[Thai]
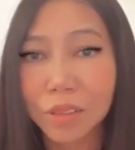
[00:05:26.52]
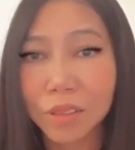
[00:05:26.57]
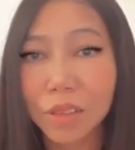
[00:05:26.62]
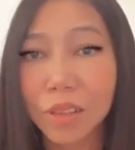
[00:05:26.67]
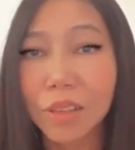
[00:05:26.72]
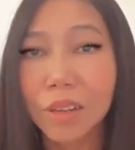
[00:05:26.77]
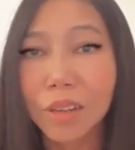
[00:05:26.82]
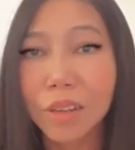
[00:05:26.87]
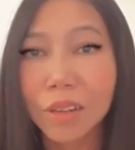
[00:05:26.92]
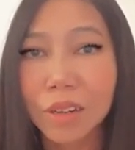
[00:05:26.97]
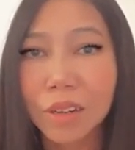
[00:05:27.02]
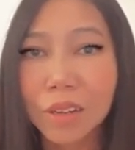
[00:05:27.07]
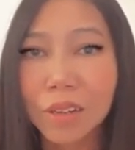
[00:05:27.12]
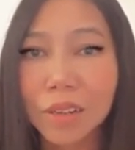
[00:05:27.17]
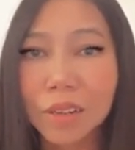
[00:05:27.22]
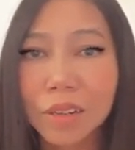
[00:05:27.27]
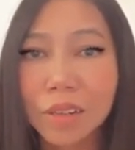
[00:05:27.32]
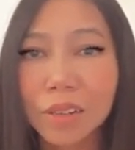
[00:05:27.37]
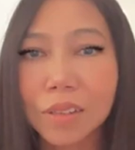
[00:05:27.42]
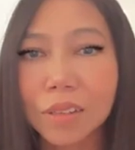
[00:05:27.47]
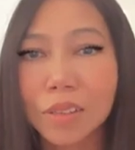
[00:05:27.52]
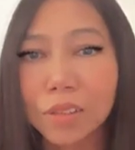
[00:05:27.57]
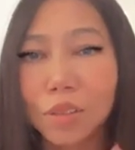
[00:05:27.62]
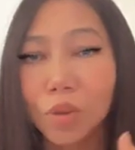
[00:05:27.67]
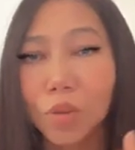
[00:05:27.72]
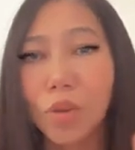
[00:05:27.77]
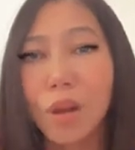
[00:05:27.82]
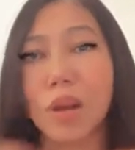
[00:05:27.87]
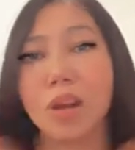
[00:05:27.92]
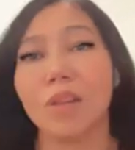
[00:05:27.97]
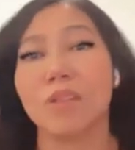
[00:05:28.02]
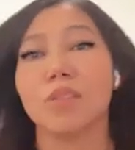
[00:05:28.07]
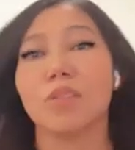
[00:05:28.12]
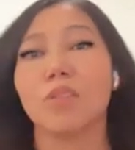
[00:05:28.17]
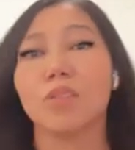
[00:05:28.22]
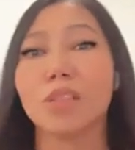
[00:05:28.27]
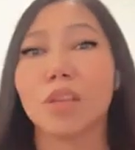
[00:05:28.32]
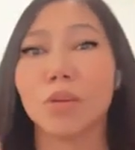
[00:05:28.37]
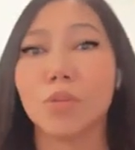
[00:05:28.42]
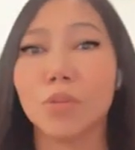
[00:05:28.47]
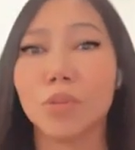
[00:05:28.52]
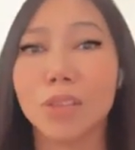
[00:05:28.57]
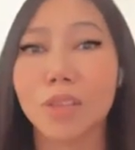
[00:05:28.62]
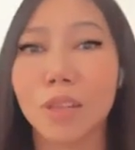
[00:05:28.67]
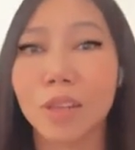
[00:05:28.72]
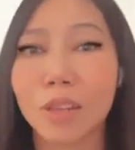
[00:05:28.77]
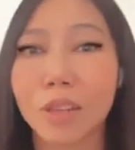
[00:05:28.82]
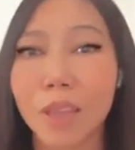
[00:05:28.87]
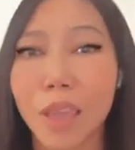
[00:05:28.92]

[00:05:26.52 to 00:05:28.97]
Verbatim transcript: เออจนกว่านอกจากคุณจะ